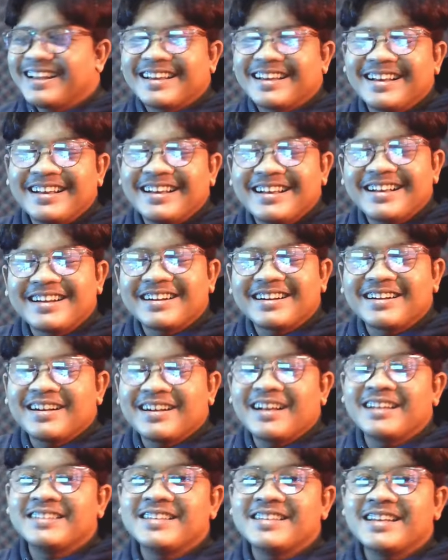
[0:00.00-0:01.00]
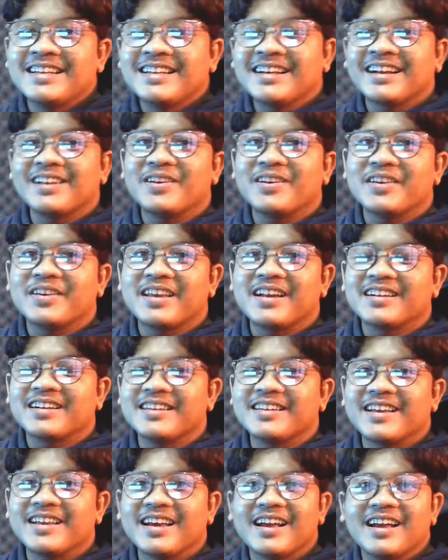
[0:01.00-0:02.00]
Eh, jadi kalau yang
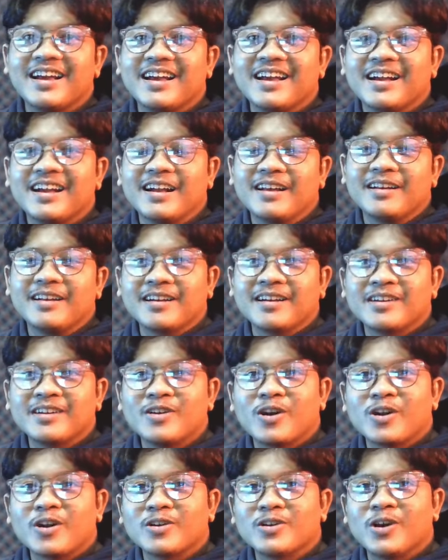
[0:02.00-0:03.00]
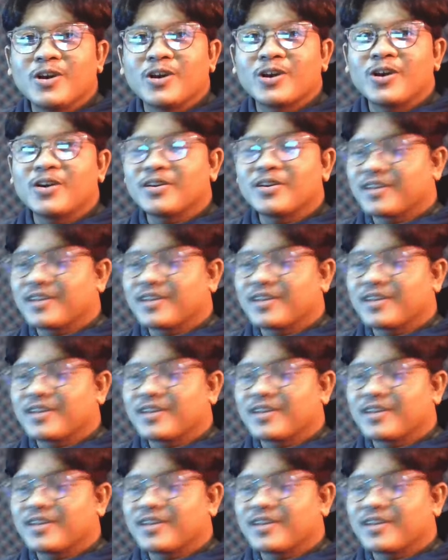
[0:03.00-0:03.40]
dia ngedorong-dorong